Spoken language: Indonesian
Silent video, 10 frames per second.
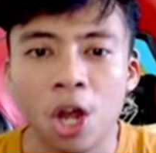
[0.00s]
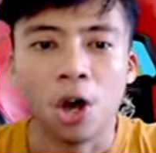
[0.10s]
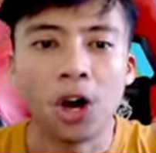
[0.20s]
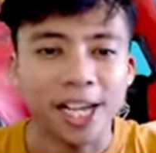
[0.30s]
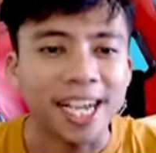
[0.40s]

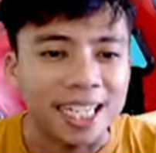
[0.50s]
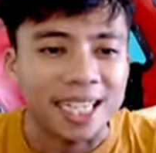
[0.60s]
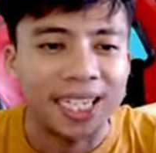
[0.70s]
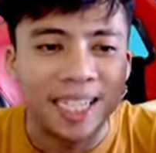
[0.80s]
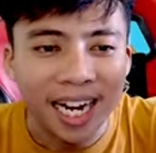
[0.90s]
Oke okay
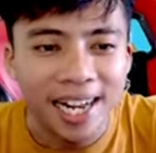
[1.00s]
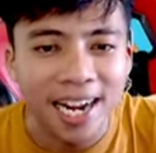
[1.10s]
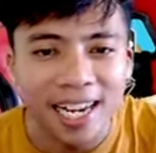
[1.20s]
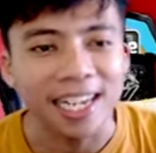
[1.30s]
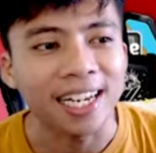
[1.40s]
guys, jadi
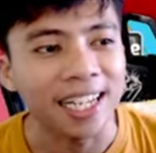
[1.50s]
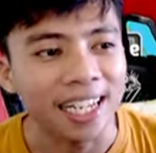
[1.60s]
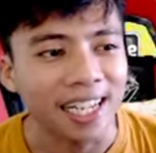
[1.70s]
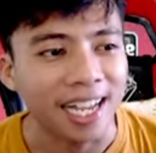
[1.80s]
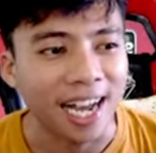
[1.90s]
kali
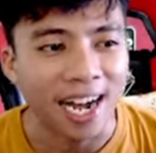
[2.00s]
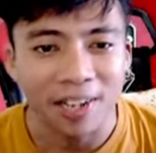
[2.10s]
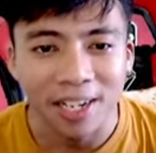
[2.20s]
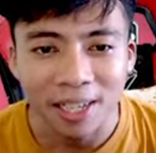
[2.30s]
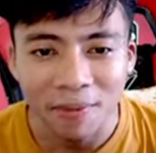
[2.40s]
ini
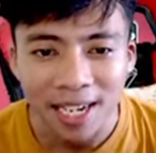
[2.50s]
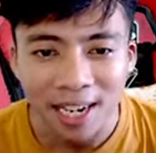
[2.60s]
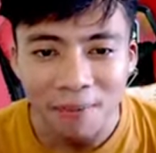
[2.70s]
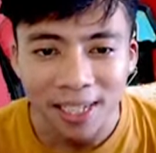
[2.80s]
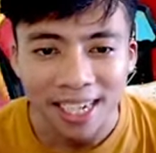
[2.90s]
ayo kita
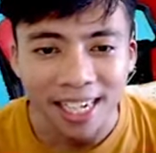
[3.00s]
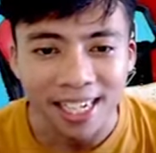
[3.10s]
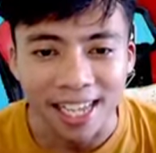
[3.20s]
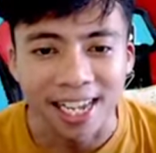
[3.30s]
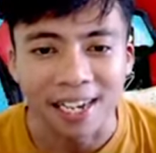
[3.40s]
menangkan pertandingan
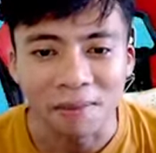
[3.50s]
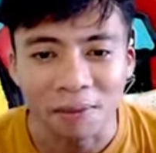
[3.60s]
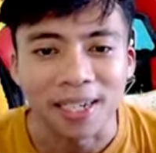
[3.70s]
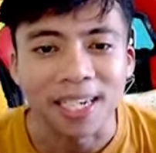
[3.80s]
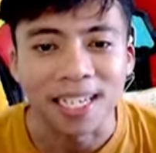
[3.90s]
ini ya
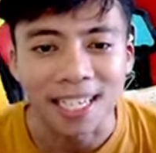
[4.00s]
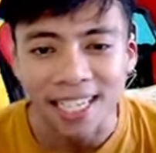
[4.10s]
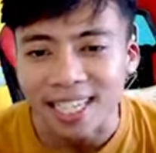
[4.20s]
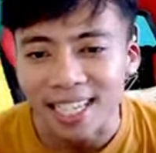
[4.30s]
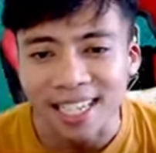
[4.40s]
Memakai
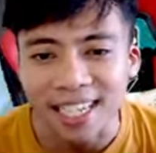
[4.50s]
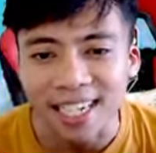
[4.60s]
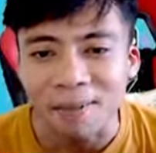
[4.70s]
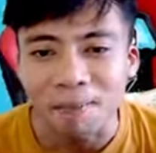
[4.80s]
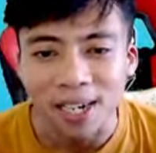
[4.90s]

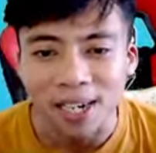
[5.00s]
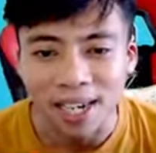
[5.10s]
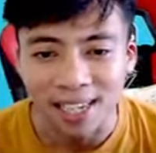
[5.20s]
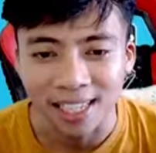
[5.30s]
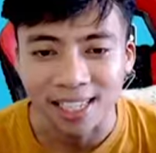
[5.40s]
skin
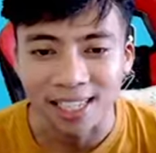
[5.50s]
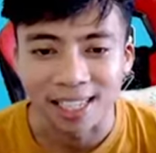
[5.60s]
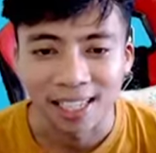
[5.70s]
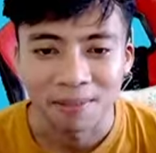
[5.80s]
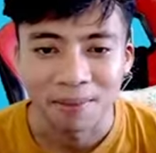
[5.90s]
perenang nih
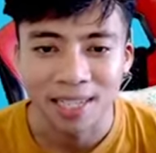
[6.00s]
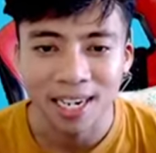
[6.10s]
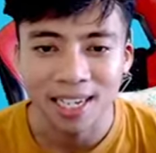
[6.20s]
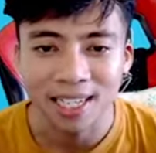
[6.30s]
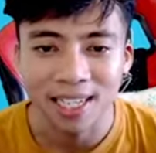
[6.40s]
Bisa
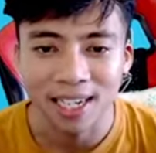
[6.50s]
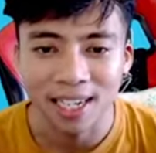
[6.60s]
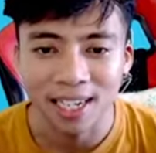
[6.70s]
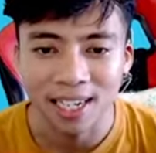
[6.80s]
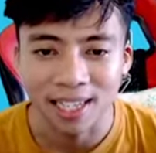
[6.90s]
nggak guys
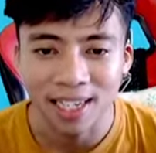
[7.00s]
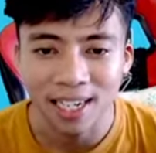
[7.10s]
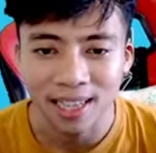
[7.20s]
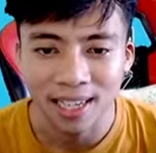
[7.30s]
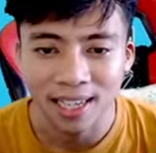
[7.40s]
kira-kira guys?
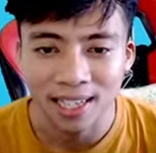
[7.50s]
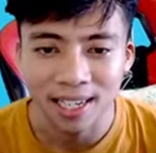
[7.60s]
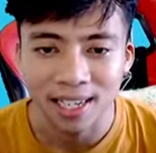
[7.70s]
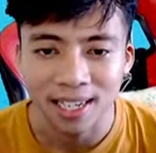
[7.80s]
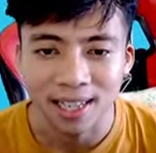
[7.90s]
Set,
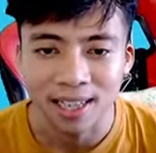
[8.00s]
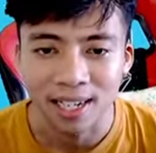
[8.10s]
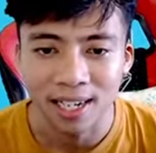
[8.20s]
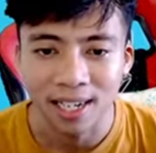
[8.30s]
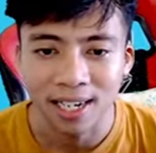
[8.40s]
set,
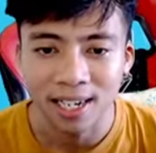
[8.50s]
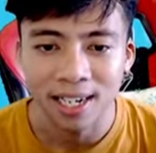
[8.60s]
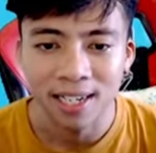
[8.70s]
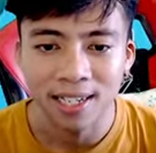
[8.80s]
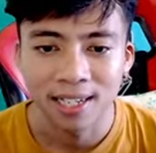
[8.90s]

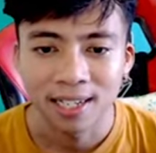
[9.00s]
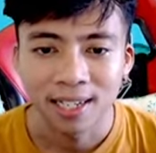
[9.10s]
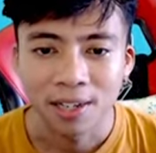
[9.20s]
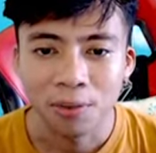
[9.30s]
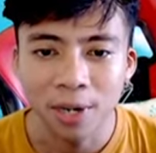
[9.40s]
nice
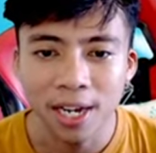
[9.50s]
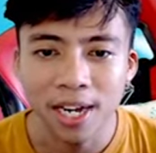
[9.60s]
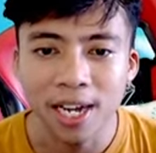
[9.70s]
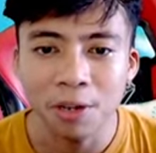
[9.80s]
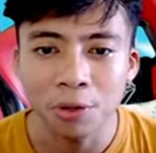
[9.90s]

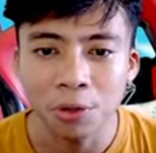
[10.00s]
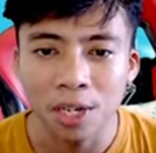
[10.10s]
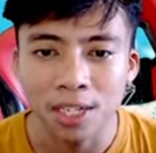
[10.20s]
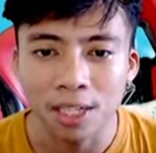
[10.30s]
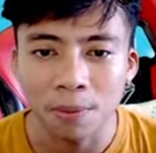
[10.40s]
Weh,
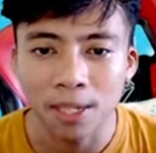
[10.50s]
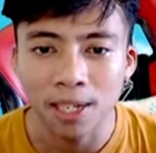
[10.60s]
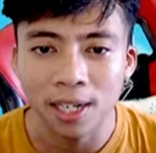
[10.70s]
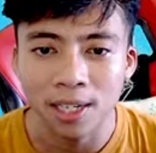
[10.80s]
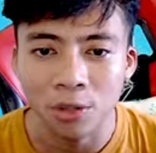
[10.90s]
untung aja
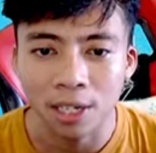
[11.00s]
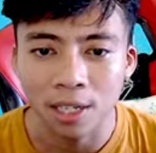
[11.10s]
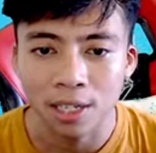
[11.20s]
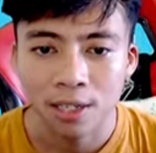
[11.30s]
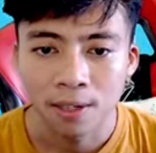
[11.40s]
terpentangnya ke situ
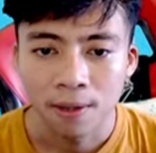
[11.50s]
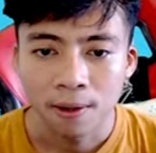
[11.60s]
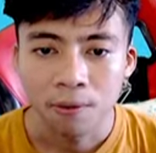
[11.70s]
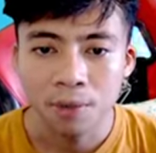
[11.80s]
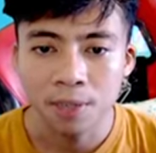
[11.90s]
guys
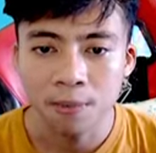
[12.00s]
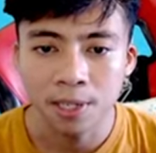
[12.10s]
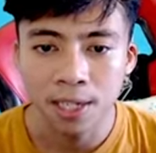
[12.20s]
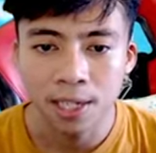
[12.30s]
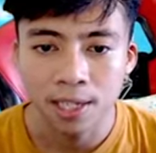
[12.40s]
Weh, masih
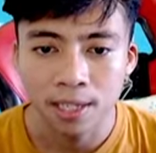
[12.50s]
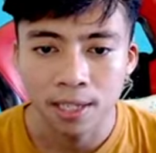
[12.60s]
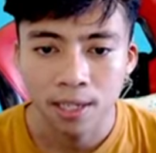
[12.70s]
bisa guys